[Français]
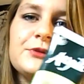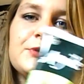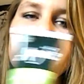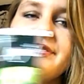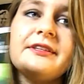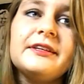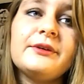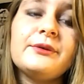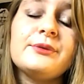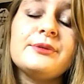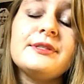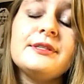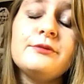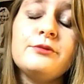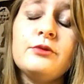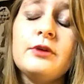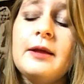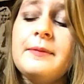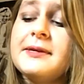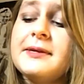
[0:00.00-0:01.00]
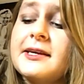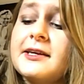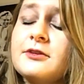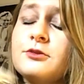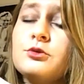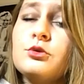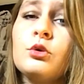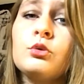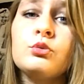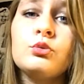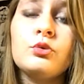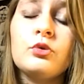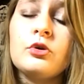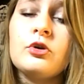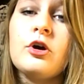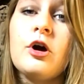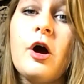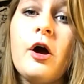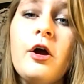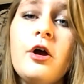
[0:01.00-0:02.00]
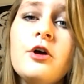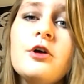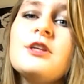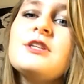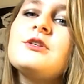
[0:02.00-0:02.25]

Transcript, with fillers: je disais que si vous l'appliquez sur tout le corps,